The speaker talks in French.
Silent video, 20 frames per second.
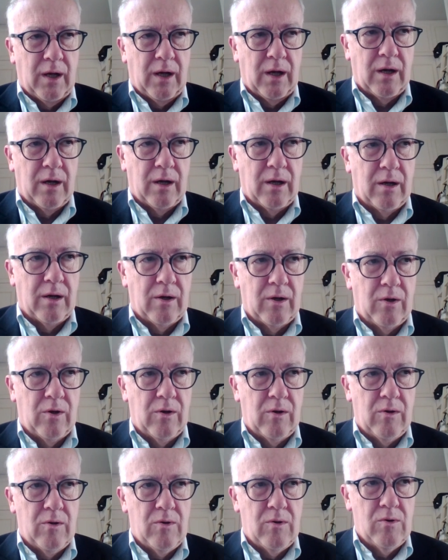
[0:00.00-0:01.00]

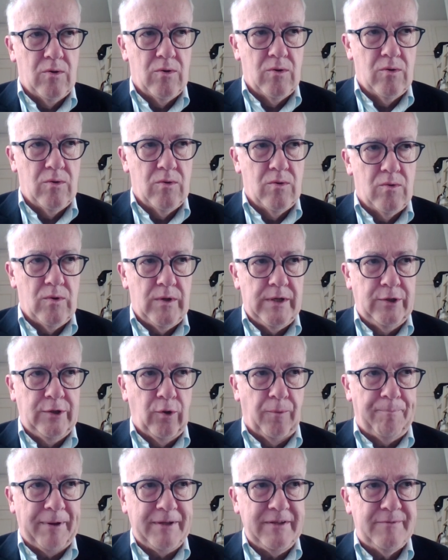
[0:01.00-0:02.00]
ils
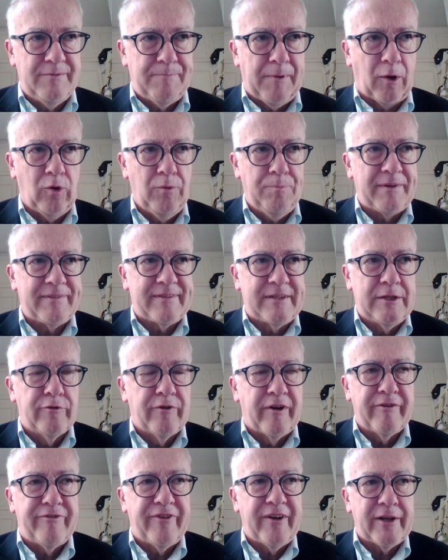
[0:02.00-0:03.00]
n'ont pas disparu parce qu'ils
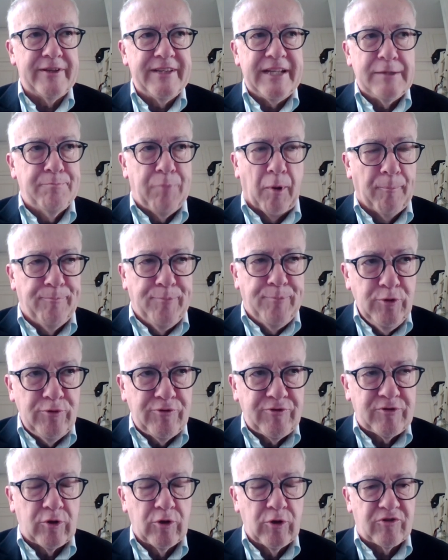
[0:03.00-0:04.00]
devraient faire nettement
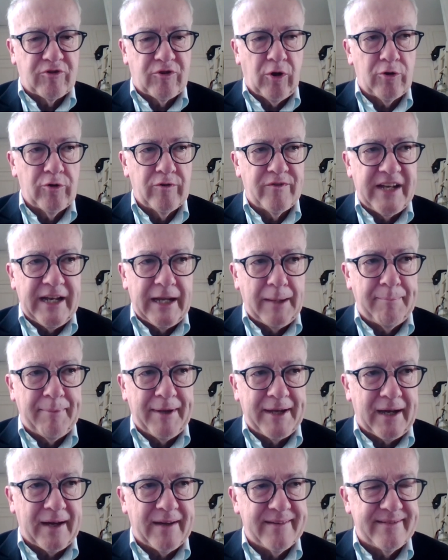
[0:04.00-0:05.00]
plus que le score de Valérie
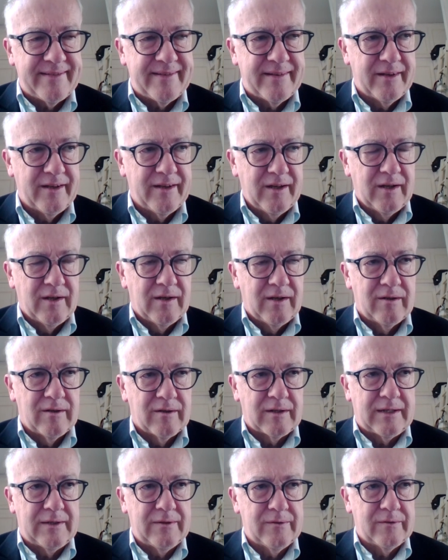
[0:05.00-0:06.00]
Pécresse.
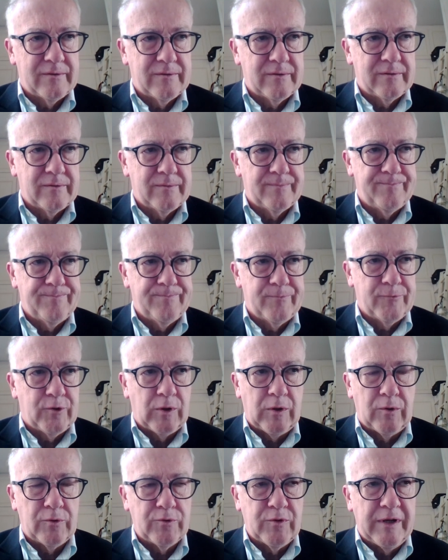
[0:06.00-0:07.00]
Euh, que hum, de,
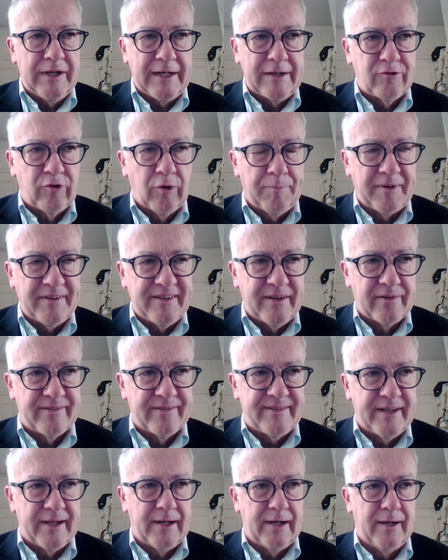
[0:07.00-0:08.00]
l'élection
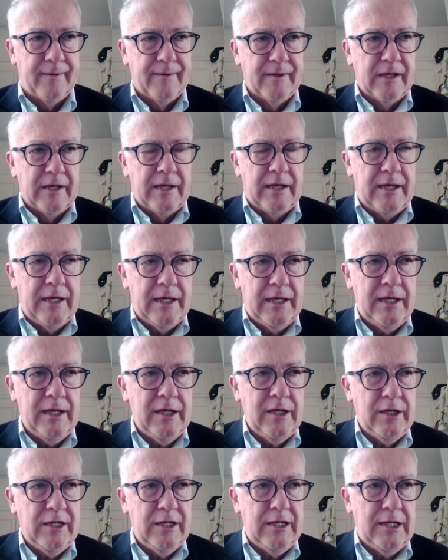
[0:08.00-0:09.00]
présidentielle.
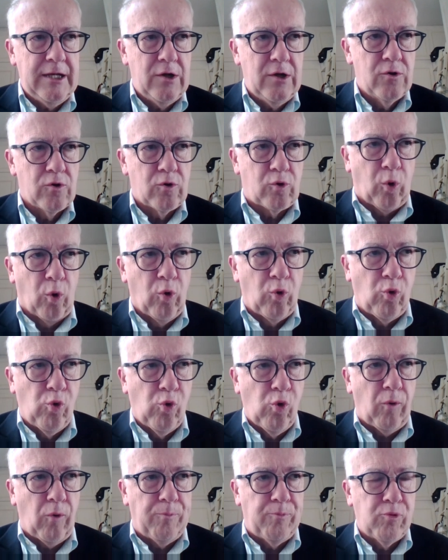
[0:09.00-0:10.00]
Et il euh,
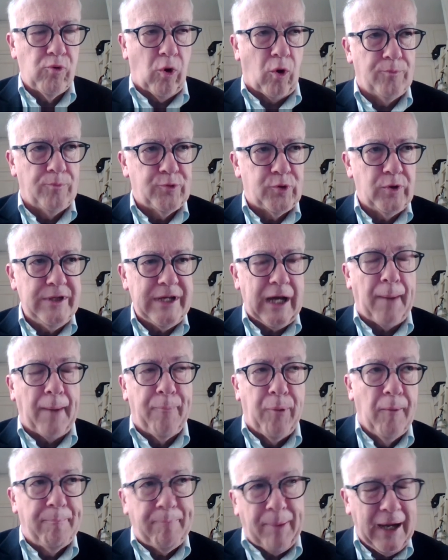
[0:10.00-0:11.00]
concourt pour obtenir à
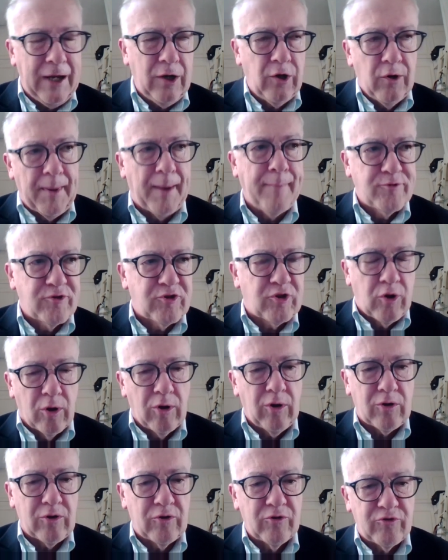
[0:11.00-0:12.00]
peu près le même
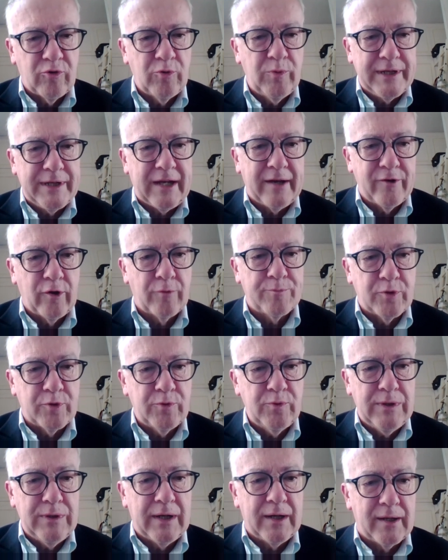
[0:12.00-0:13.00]
score que celui qu'avait
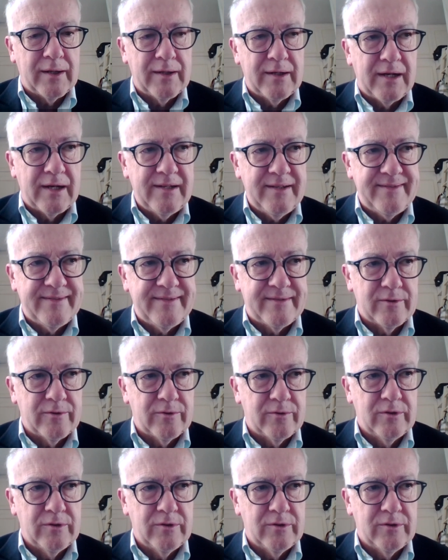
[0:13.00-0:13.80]
obtenu la, liste